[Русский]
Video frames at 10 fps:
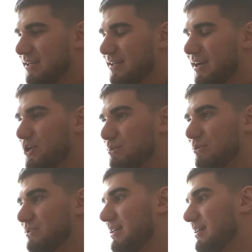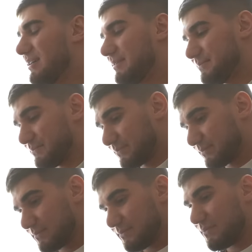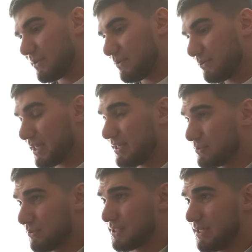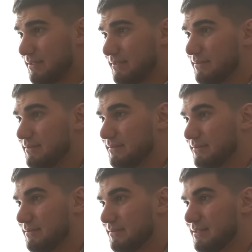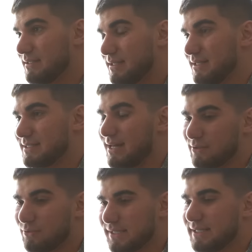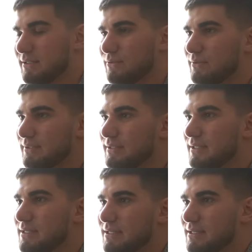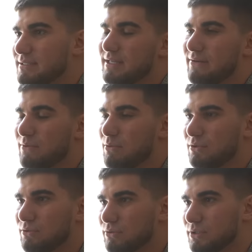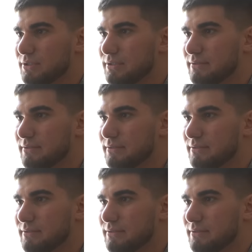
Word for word: А, и вот, а, у тебя есть друзья? Есть. А, старые друзья есть, которые а, с тех времен ты дружишь?